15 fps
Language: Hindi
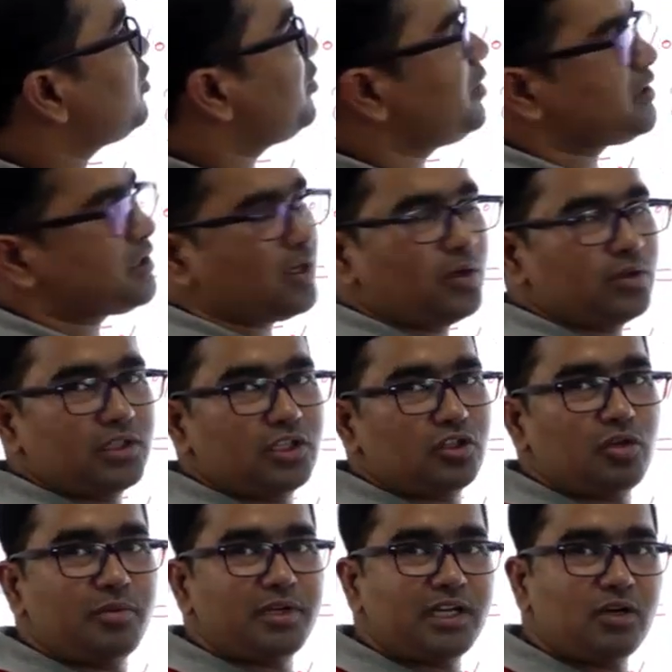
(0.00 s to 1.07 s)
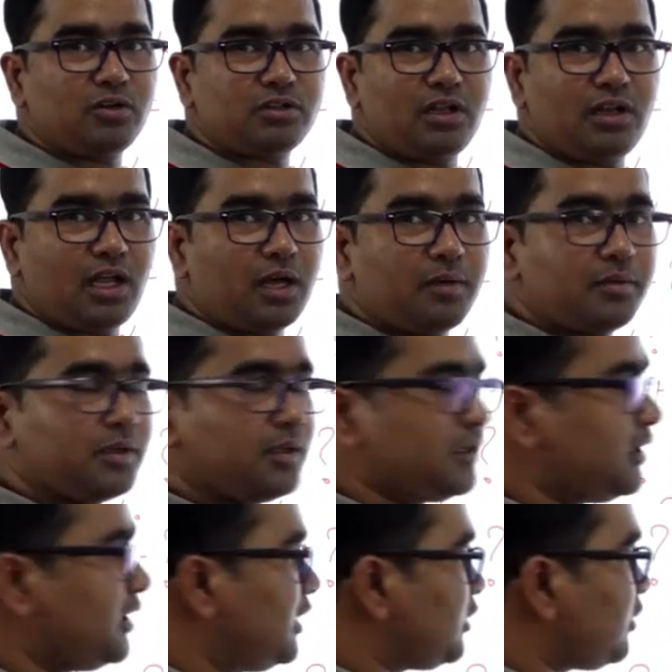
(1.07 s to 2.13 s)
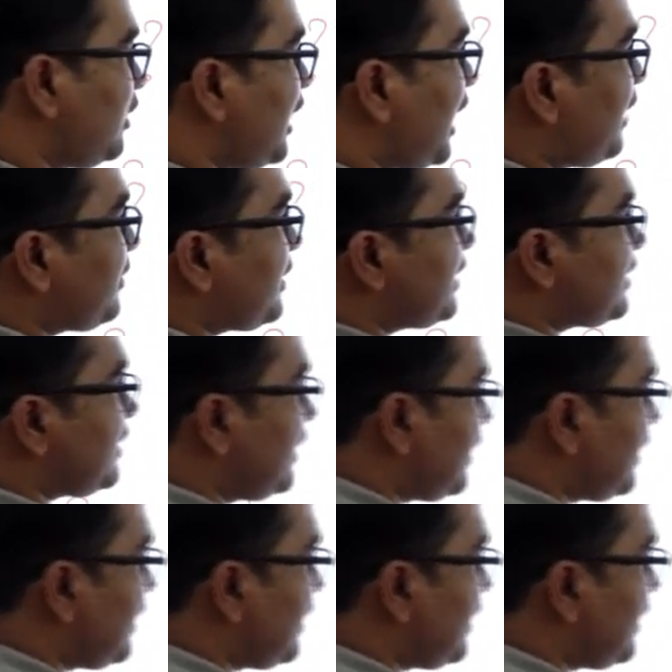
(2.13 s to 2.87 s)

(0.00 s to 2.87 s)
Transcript: में बेचा होता तो हमें क्या होता लाभ तो लाभ कैसे